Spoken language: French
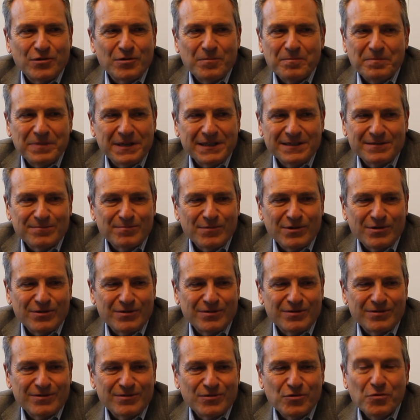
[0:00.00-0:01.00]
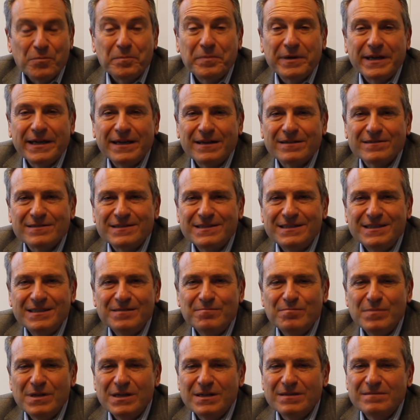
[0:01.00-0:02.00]
complètement
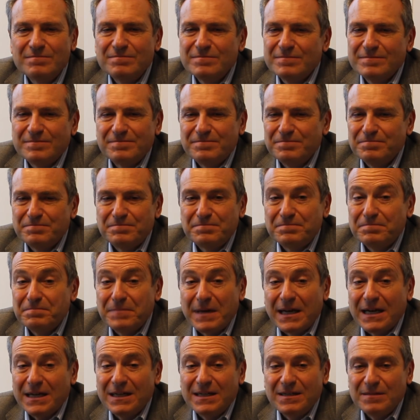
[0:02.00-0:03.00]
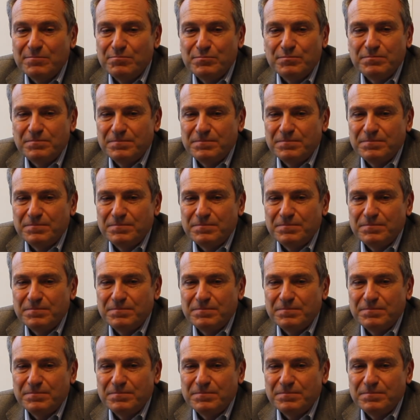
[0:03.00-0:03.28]
compréhensibles par,